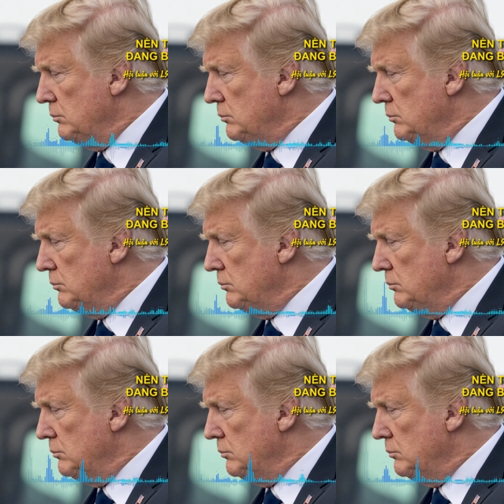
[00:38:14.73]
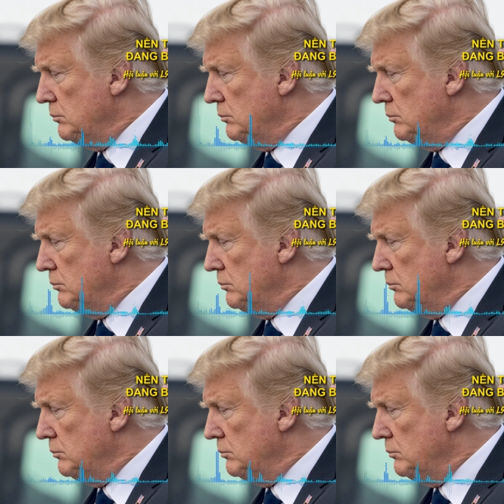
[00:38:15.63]
khi mà nói tới cái
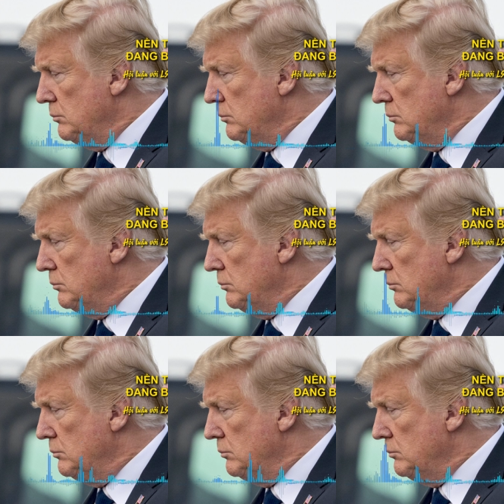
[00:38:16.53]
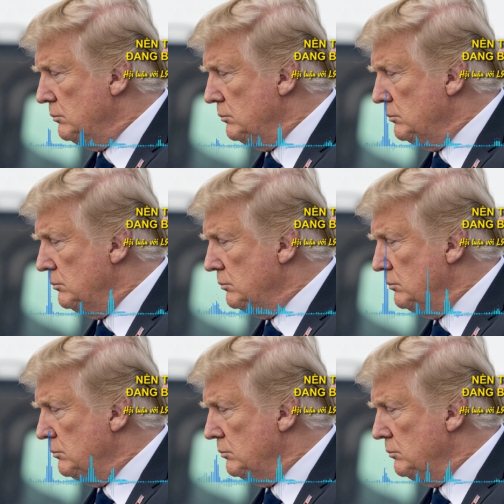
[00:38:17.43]
vấn đề nhân quyền thì
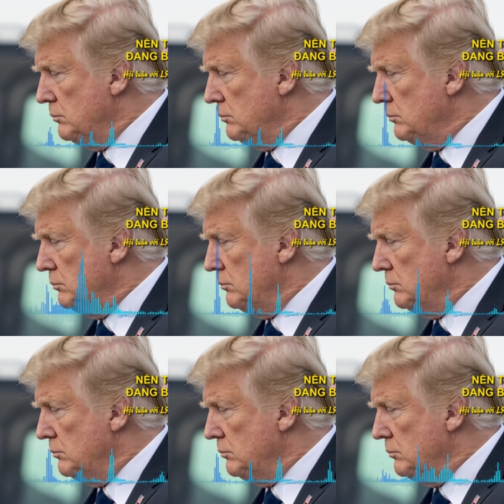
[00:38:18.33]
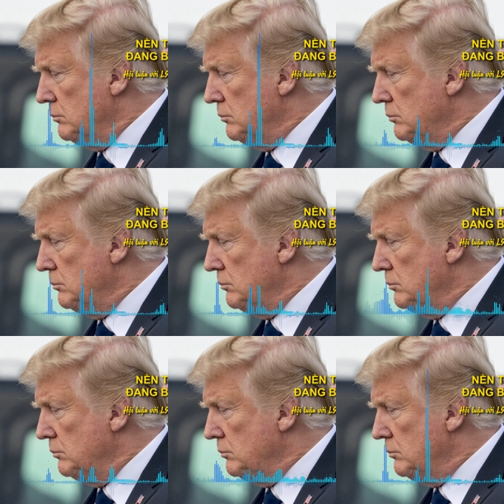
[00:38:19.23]
cái chính sách uh,
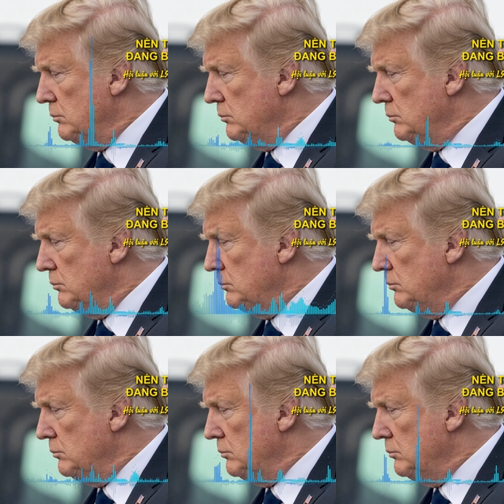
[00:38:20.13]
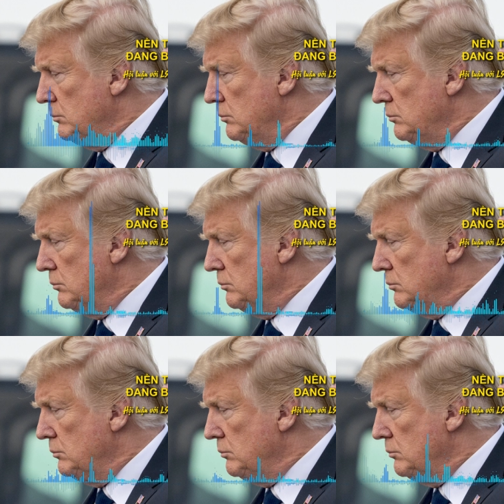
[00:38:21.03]
của uh, thượng nghị sĩ McCain ở
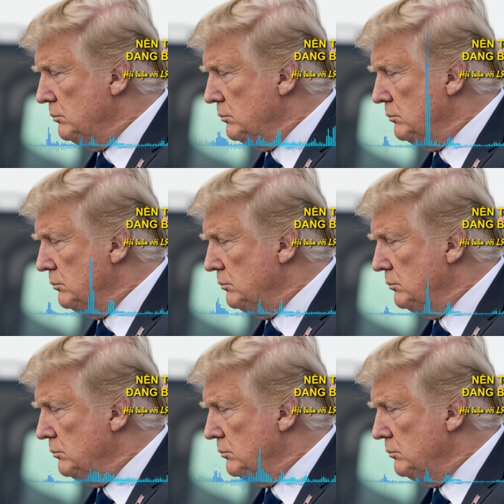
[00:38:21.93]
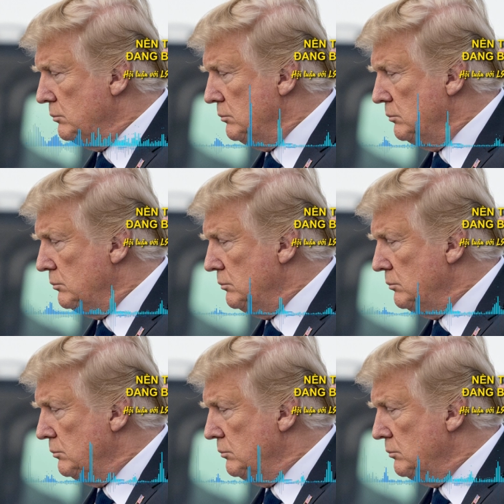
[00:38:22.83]
trong uh, thượng viện đó là lấy
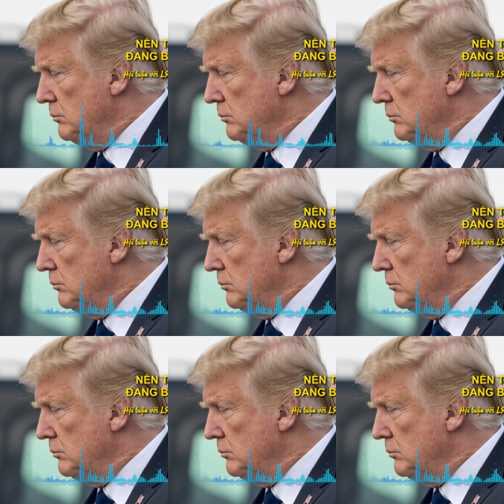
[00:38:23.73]
nhân quyền